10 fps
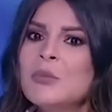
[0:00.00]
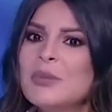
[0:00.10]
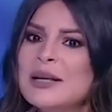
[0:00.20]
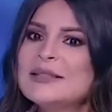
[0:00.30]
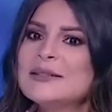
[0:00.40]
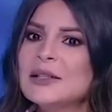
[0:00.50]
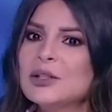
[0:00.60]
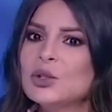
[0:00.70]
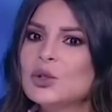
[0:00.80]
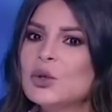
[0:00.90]
بس
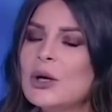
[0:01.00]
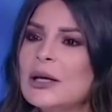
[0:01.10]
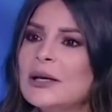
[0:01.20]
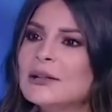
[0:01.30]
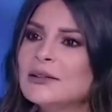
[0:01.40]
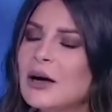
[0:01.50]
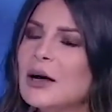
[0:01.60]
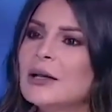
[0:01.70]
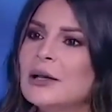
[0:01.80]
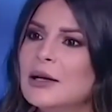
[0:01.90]
انه
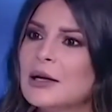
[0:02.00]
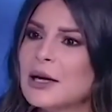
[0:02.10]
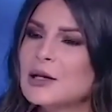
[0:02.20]
يطال